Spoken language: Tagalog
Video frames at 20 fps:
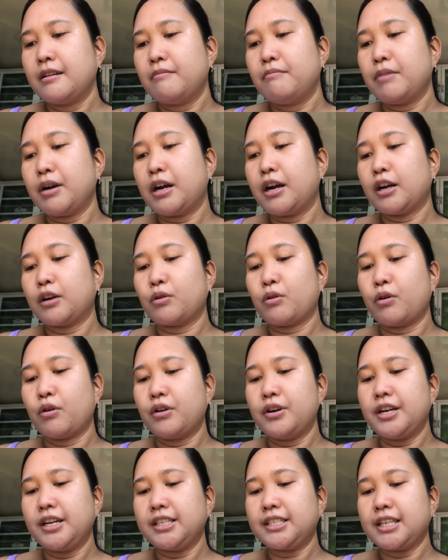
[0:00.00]

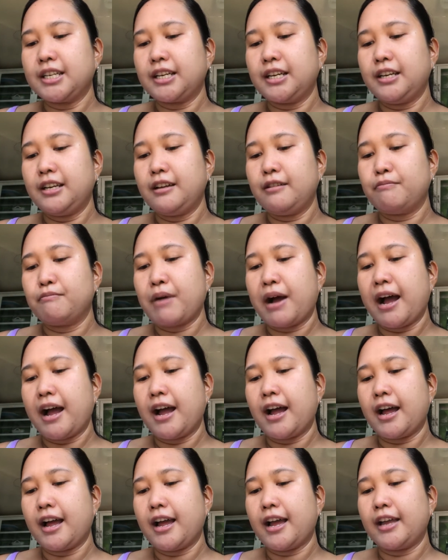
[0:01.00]
magkaroon ng sariling
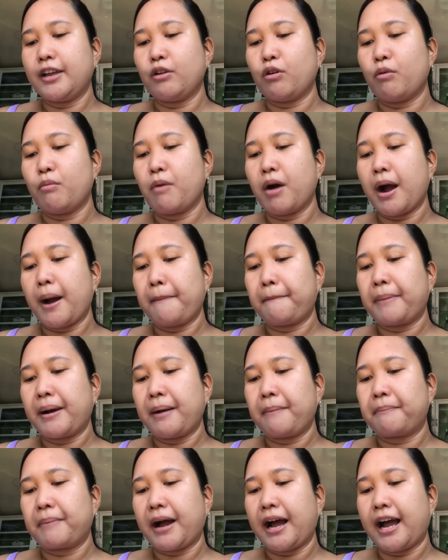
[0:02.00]
bahay o
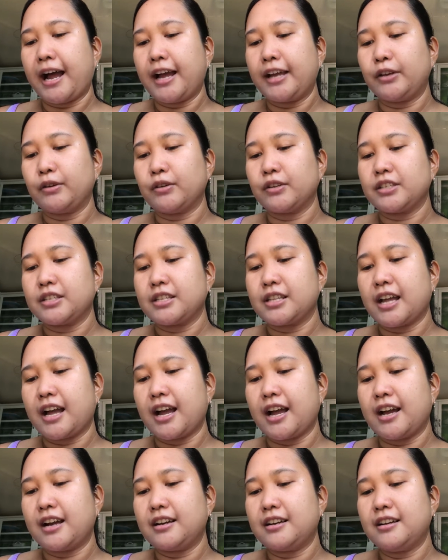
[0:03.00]
makapagpaayos
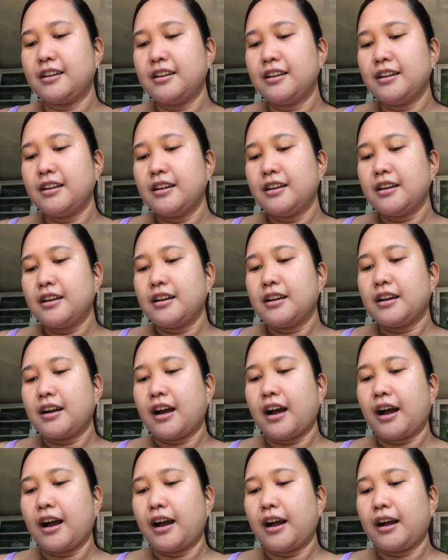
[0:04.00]
ng
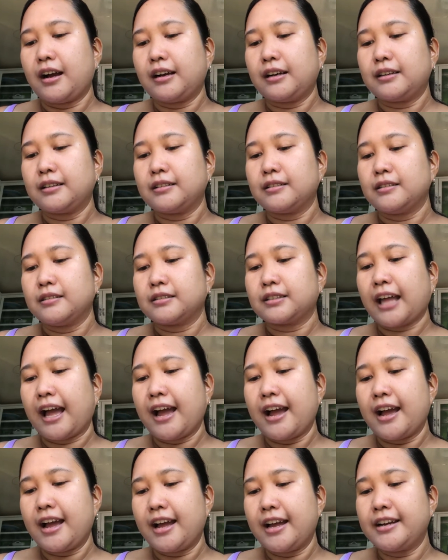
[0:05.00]
uh,
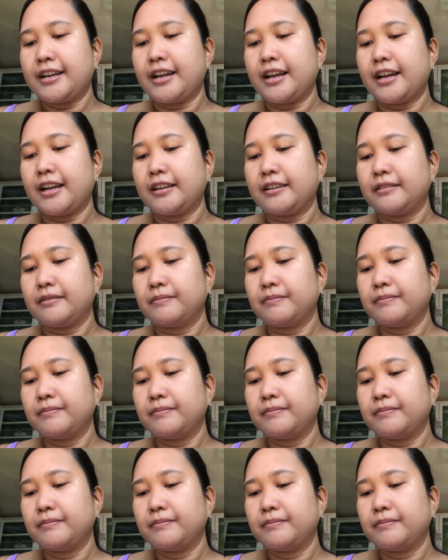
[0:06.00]
tahanan.